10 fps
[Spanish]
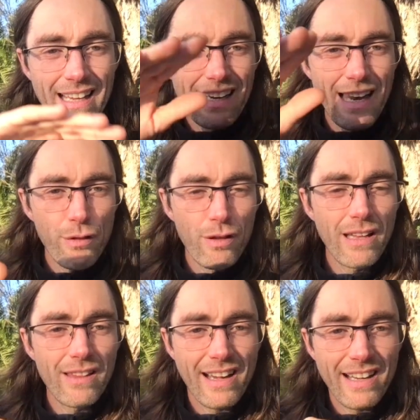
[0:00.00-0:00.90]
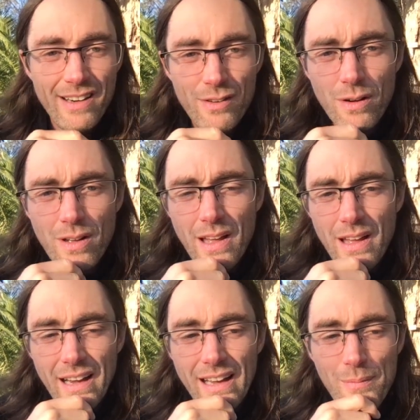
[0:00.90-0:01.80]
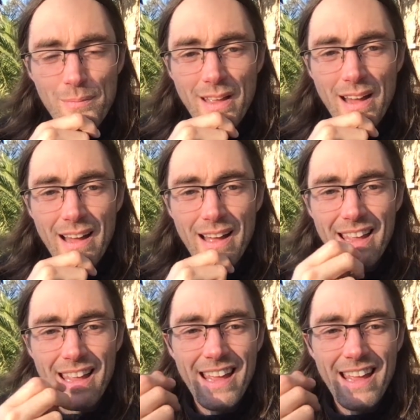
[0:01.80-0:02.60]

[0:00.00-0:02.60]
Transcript: inclinación del terreno, cambia